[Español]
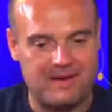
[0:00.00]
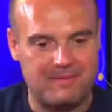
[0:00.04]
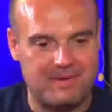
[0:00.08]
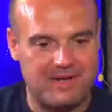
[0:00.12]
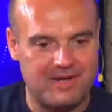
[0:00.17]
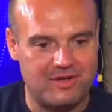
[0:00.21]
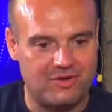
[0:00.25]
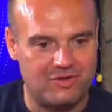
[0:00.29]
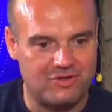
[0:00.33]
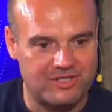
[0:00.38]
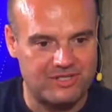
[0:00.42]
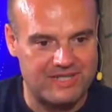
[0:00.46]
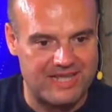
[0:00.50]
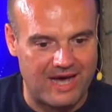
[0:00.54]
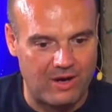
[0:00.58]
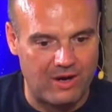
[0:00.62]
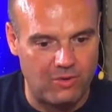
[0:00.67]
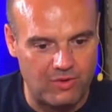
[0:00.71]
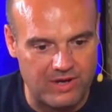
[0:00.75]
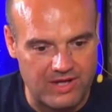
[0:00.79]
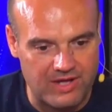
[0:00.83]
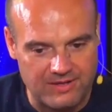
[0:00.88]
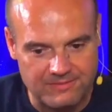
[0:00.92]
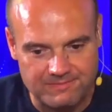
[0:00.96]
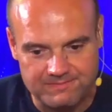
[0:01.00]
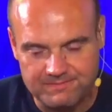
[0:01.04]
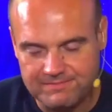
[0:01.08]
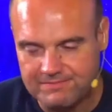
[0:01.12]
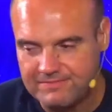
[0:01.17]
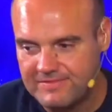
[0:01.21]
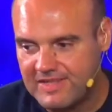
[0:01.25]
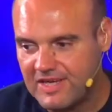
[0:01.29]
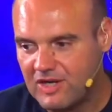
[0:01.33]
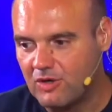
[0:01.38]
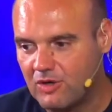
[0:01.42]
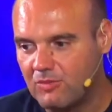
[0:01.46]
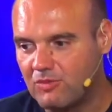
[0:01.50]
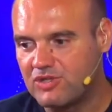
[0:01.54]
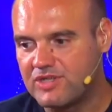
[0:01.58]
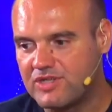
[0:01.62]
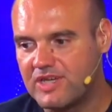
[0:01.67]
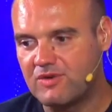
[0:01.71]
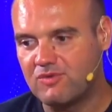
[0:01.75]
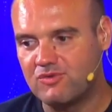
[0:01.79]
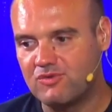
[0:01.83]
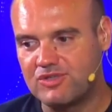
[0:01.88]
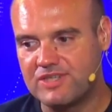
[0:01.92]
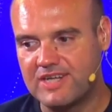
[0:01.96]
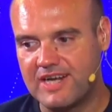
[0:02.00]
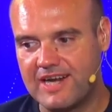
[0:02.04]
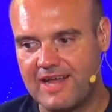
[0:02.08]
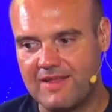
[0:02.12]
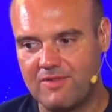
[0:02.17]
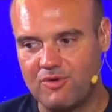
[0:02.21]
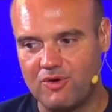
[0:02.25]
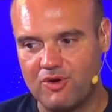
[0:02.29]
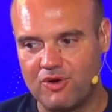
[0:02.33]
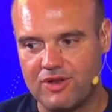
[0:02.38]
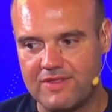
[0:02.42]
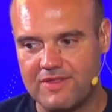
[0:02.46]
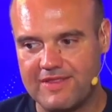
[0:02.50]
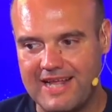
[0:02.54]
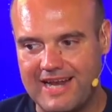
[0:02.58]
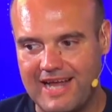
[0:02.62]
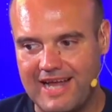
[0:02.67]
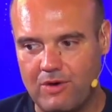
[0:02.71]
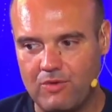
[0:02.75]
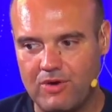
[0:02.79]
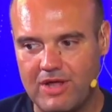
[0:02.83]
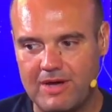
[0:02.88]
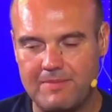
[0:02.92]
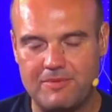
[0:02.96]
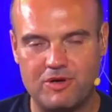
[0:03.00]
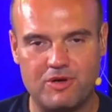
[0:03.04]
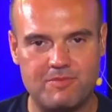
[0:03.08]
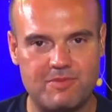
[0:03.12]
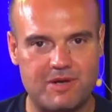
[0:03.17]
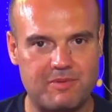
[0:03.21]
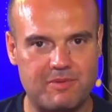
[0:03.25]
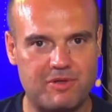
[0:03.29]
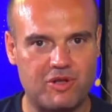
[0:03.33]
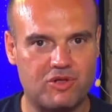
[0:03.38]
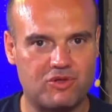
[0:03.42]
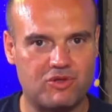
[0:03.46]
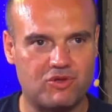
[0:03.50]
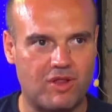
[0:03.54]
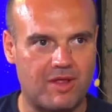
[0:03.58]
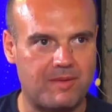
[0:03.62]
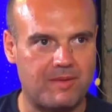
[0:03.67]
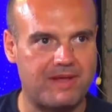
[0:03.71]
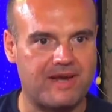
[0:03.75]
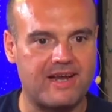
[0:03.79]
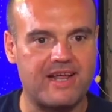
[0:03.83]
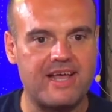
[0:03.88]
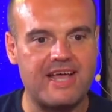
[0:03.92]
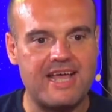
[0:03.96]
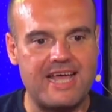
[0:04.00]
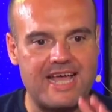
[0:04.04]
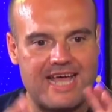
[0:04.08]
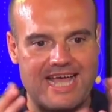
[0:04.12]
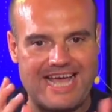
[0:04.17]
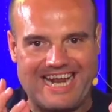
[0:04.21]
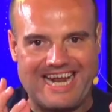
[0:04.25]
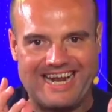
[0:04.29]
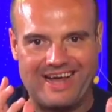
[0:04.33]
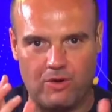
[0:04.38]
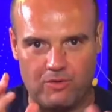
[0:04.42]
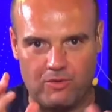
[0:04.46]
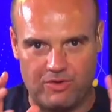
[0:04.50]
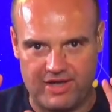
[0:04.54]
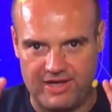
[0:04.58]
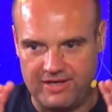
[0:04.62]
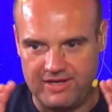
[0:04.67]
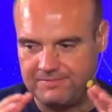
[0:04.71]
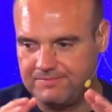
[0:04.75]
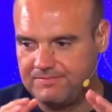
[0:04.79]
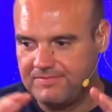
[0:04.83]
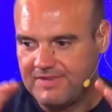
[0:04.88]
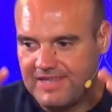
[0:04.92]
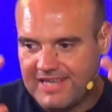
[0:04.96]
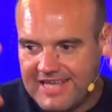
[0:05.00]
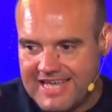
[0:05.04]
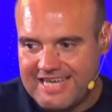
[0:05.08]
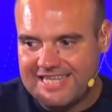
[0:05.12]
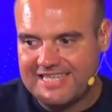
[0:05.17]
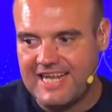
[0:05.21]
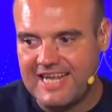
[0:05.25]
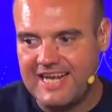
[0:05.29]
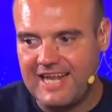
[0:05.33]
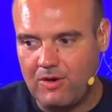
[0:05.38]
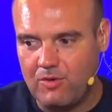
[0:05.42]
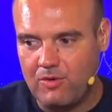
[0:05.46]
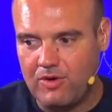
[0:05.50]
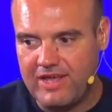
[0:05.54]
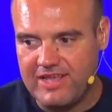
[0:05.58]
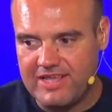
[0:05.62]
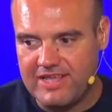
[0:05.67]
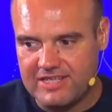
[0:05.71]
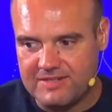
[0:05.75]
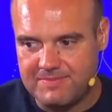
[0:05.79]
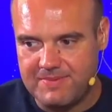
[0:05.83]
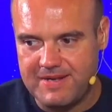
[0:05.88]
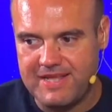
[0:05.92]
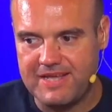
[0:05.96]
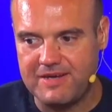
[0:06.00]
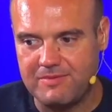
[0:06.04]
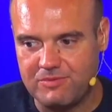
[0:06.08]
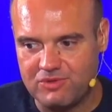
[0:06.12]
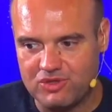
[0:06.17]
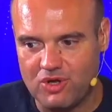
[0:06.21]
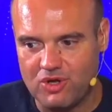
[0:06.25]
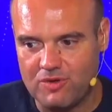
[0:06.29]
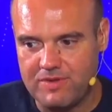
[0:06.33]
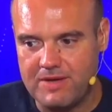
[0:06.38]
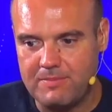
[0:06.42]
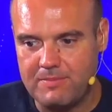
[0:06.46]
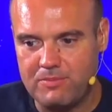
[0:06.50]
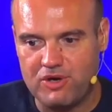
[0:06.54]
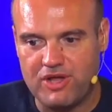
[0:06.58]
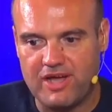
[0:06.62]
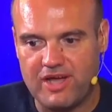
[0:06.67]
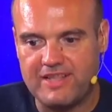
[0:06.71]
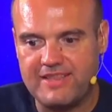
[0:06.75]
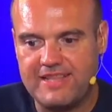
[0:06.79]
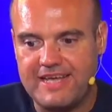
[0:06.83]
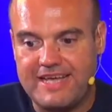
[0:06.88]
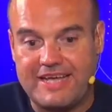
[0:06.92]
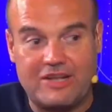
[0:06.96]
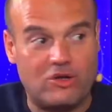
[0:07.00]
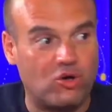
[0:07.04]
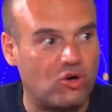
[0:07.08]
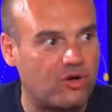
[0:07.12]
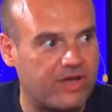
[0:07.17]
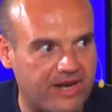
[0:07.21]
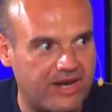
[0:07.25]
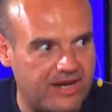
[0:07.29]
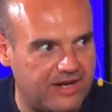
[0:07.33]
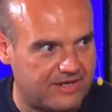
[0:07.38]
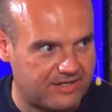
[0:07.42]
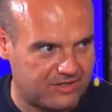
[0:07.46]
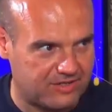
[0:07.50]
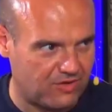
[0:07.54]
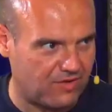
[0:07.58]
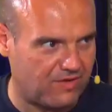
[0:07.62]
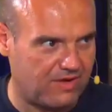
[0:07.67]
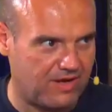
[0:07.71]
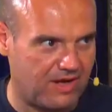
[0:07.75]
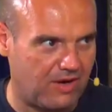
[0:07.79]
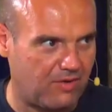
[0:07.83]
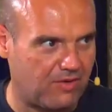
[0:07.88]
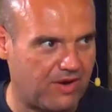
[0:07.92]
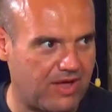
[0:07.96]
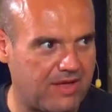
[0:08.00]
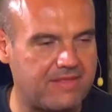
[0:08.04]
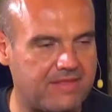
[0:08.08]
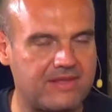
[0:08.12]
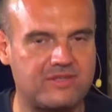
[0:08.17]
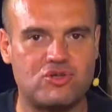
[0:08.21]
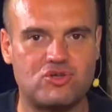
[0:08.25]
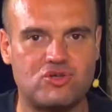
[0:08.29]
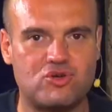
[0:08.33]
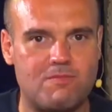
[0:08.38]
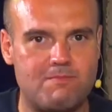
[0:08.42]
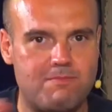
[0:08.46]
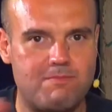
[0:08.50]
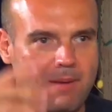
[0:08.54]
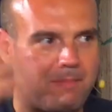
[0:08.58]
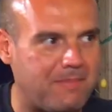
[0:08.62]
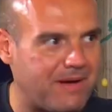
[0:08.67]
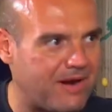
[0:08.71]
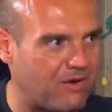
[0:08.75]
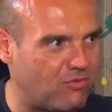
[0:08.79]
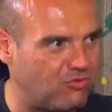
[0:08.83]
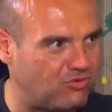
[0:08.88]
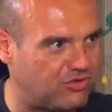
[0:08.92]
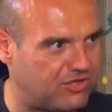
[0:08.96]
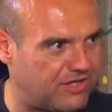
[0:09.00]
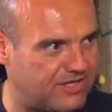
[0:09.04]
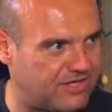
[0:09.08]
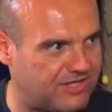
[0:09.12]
hablarnos de aura, de cómo ser un sanador del aura, pero primero de todo, a ver, el aura. ¿Qué es el aura? Y expliquémoslo bien, porque hay gente que no cree en esto del aura. Dice, esto son paparruchas.